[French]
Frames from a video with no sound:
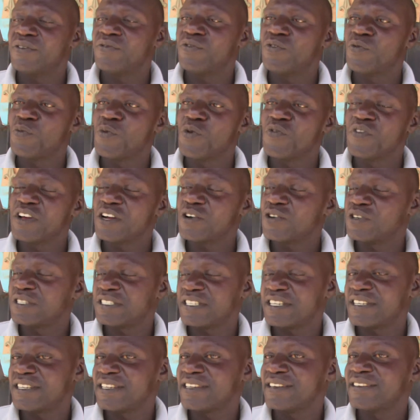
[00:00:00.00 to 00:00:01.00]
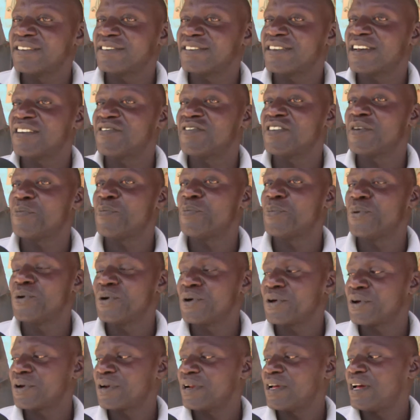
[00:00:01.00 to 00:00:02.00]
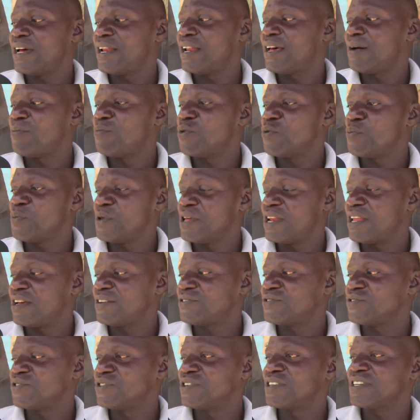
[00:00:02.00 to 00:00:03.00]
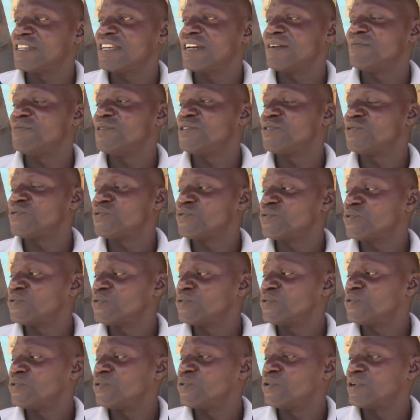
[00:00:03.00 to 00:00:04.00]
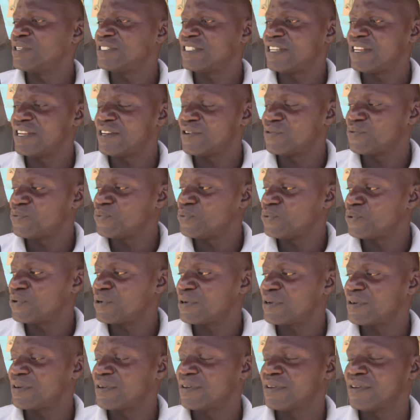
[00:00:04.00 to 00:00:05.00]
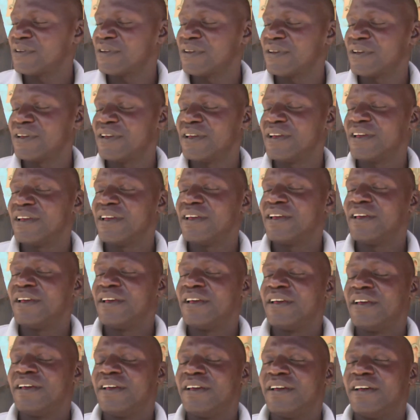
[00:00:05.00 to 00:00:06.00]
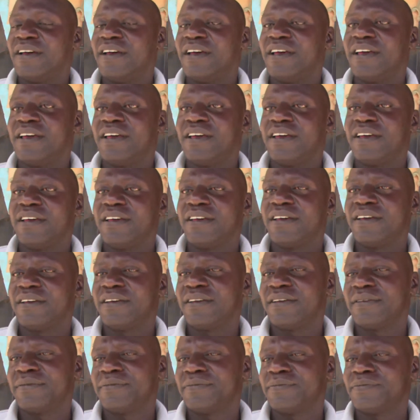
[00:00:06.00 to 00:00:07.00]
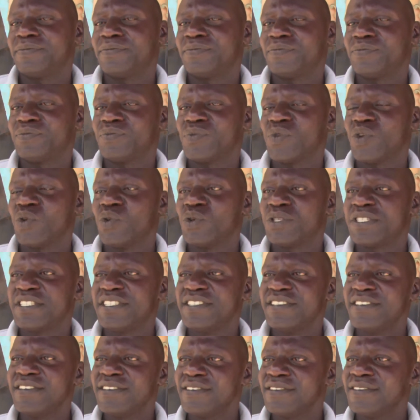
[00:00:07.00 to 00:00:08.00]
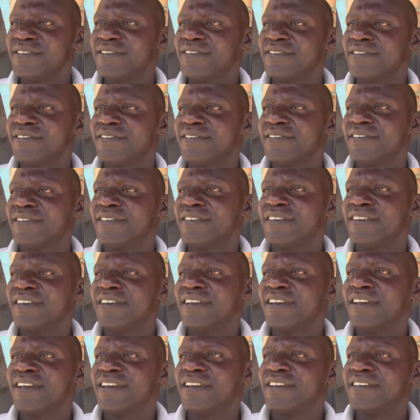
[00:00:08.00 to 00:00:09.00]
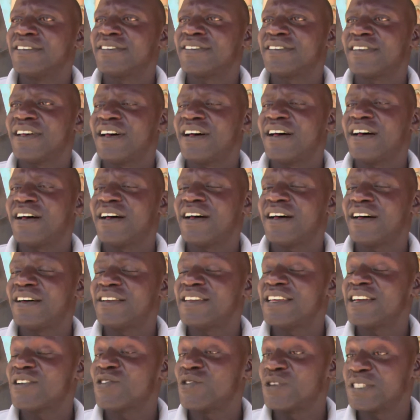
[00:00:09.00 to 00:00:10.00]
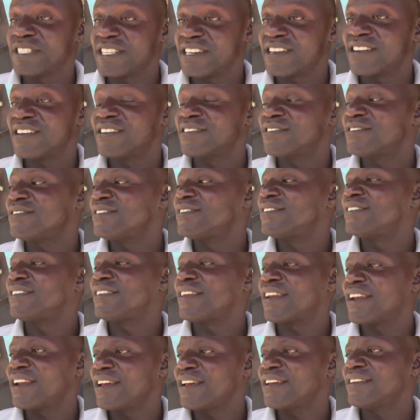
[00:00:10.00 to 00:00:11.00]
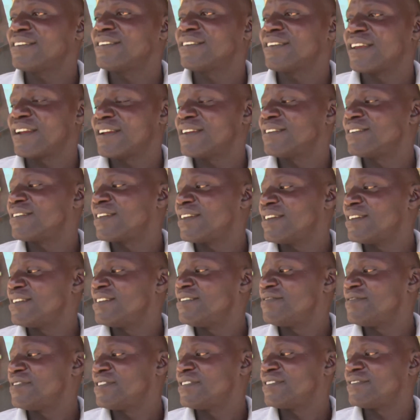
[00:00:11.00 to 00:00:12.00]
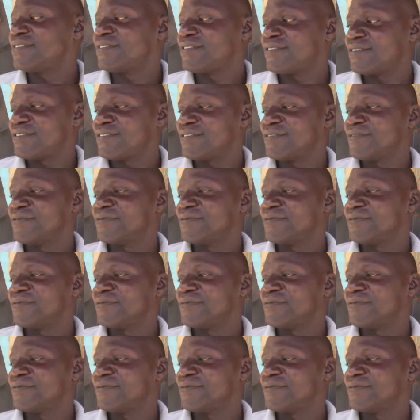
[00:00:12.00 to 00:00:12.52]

vous pouvez constater que ça fait peur à la population qui habite aux alentours. Euh, aussi, ça a des conséquences très, très, très néfastes.